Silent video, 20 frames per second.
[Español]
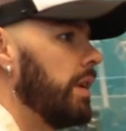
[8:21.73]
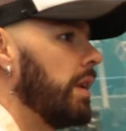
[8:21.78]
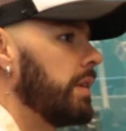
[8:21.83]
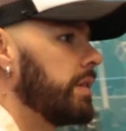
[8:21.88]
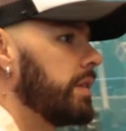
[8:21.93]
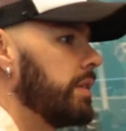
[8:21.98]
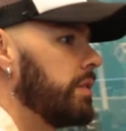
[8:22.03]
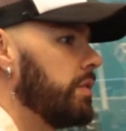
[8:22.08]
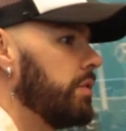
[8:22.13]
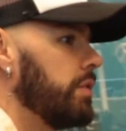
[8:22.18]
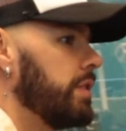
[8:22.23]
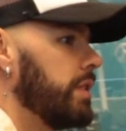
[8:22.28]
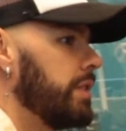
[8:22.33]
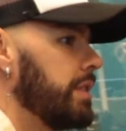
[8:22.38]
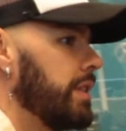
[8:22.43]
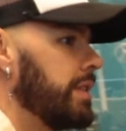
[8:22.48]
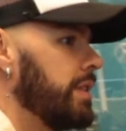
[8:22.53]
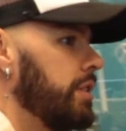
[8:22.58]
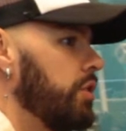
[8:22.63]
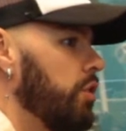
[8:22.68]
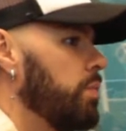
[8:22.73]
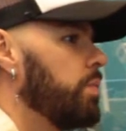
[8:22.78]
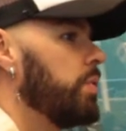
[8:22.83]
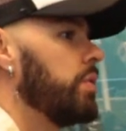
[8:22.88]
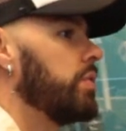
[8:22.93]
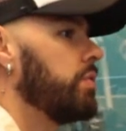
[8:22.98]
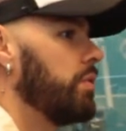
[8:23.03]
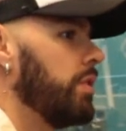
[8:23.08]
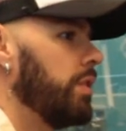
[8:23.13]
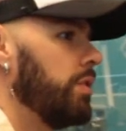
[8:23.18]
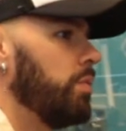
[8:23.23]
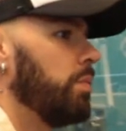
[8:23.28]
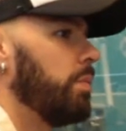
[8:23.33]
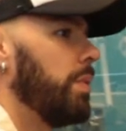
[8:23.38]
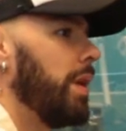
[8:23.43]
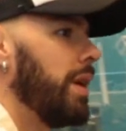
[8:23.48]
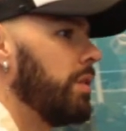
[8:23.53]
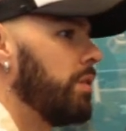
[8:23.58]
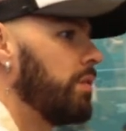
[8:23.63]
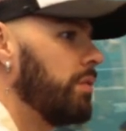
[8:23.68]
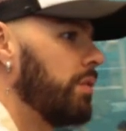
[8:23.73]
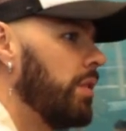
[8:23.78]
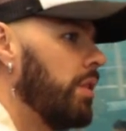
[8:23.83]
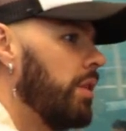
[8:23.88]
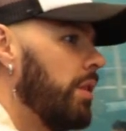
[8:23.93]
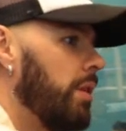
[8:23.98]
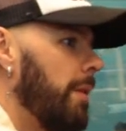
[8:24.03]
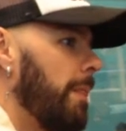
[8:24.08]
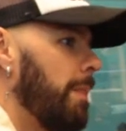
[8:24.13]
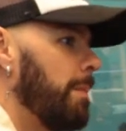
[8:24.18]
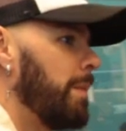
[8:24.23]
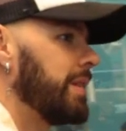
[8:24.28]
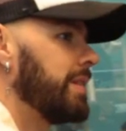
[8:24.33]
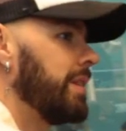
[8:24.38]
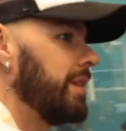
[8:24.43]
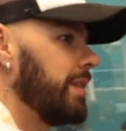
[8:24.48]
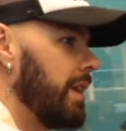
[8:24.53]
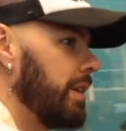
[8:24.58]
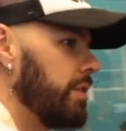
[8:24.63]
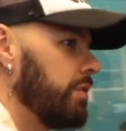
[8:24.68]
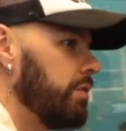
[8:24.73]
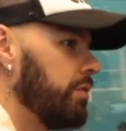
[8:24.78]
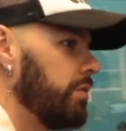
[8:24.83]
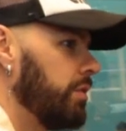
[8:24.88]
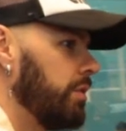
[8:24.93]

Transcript: las canciones de Jesse Joy, pero estoy en un plano más atrás, ¿no?